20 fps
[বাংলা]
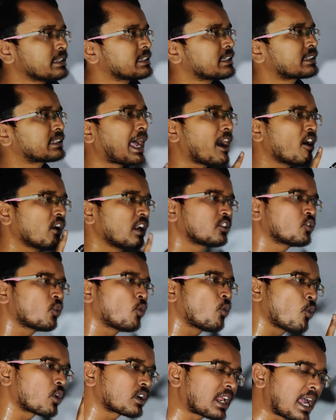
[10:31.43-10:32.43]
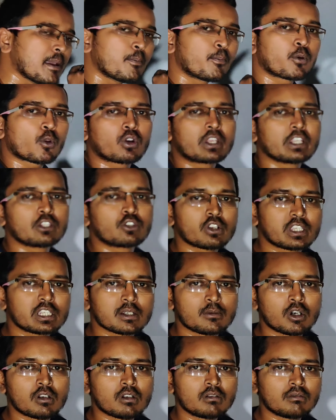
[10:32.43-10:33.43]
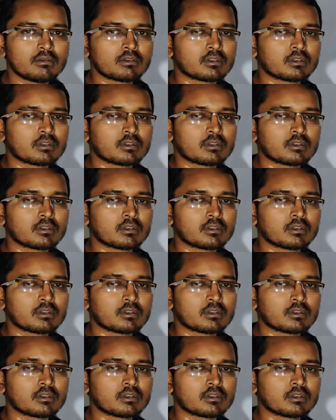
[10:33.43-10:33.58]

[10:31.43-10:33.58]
যে তাহলে তো ওটাই প্রকৃত জীবন